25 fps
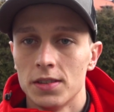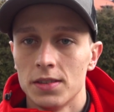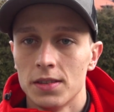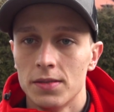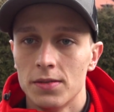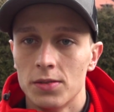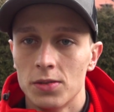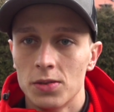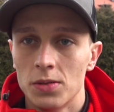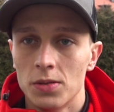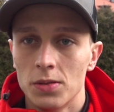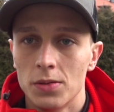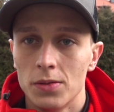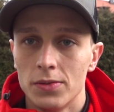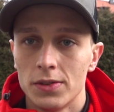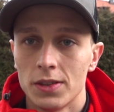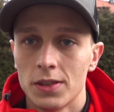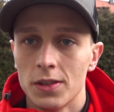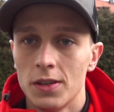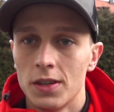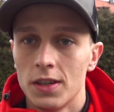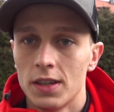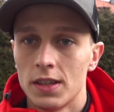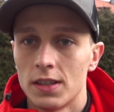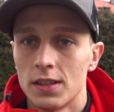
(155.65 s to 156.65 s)
znowu w
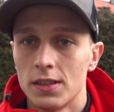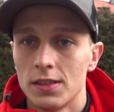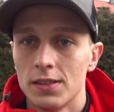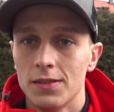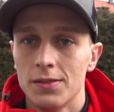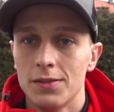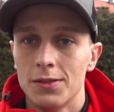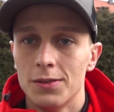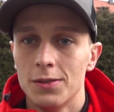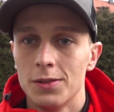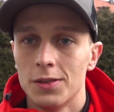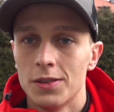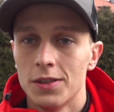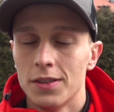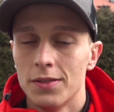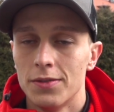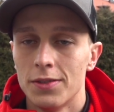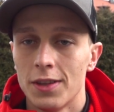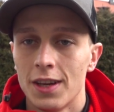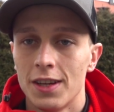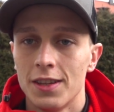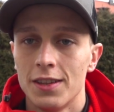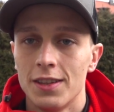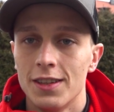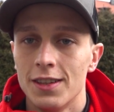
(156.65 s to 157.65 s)
skokach, znowu trochę
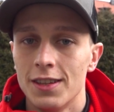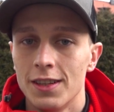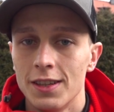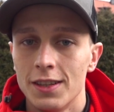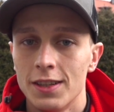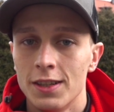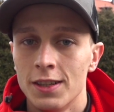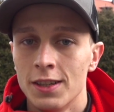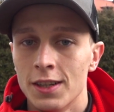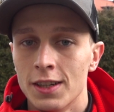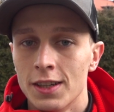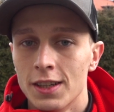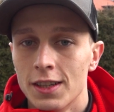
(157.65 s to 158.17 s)
frajdy i